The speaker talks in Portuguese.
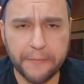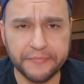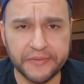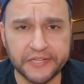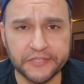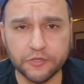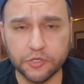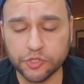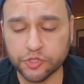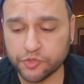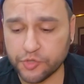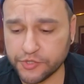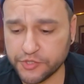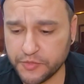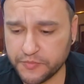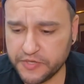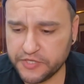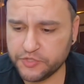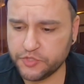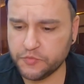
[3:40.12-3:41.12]
Bem
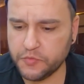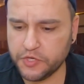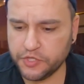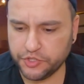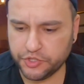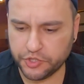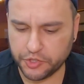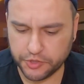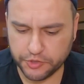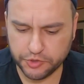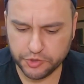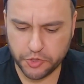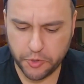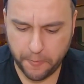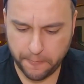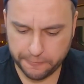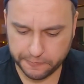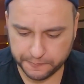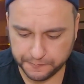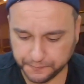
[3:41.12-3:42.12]
gostosa, bem desmanchante.
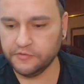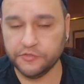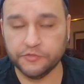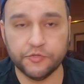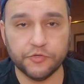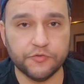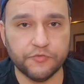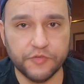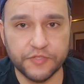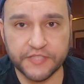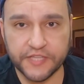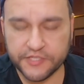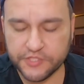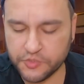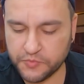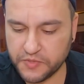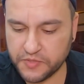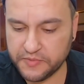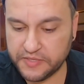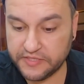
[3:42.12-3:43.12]
Eu tô com vontade
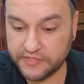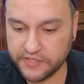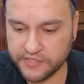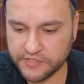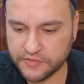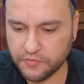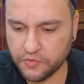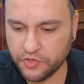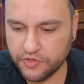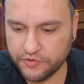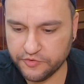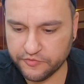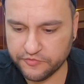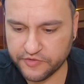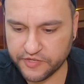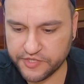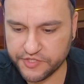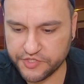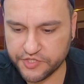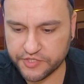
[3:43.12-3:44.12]
de experimentar esse molinho
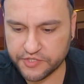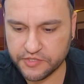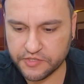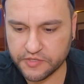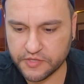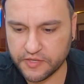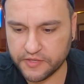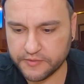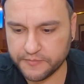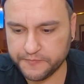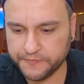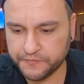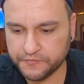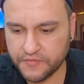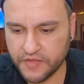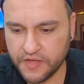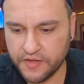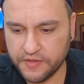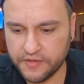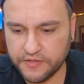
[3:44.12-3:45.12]
verde aqui, cara.
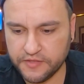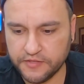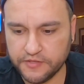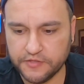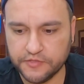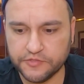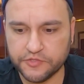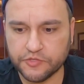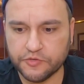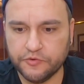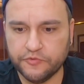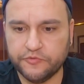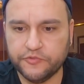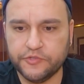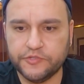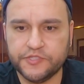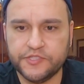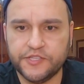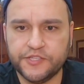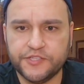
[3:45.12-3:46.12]

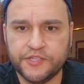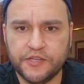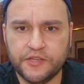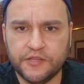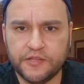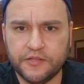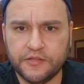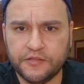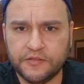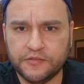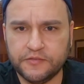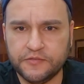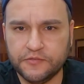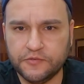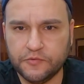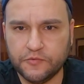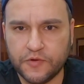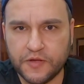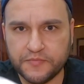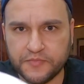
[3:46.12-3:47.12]
Desconfio que seja
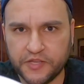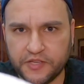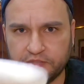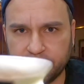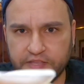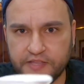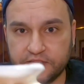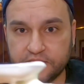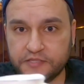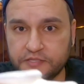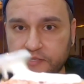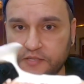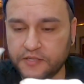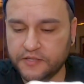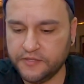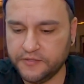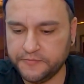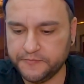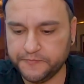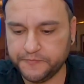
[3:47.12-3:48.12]
uma maionezinha,
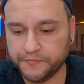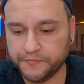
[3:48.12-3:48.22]
né?